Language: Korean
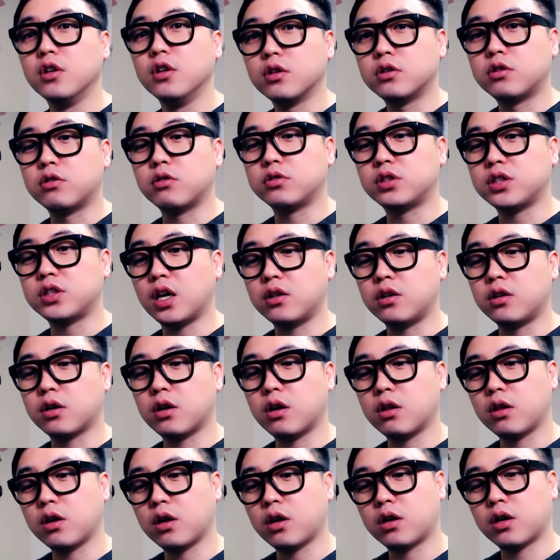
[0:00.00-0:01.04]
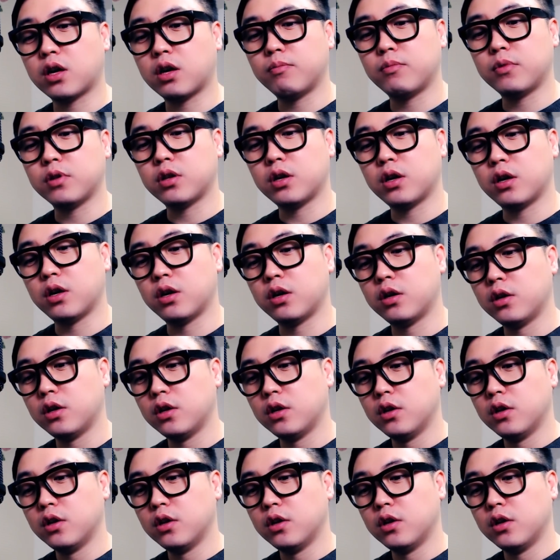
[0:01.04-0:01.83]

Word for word: 그렇지 않을까 생각을 합니다.